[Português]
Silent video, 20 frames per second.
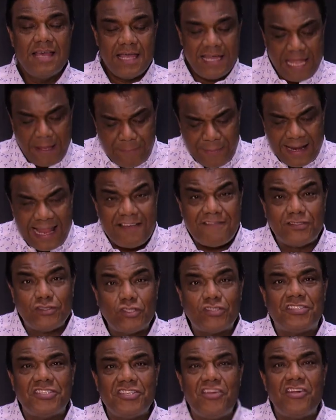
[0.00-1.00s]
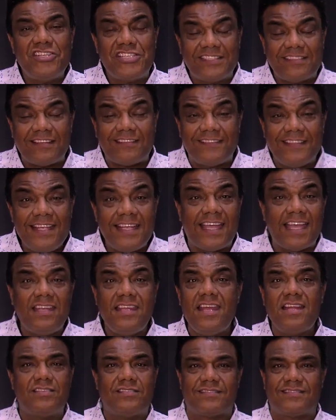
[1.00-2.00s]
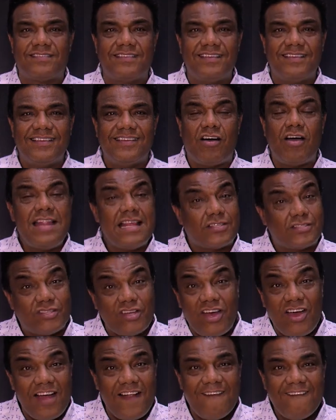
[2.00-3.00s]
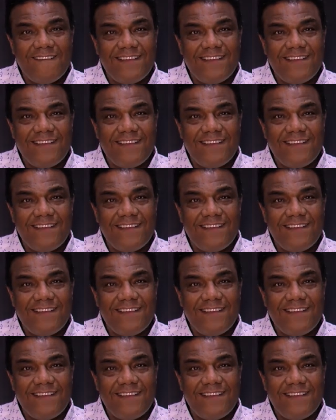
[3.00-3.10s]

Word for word: E a palavra do Senhor diz assim, queridos: olha só,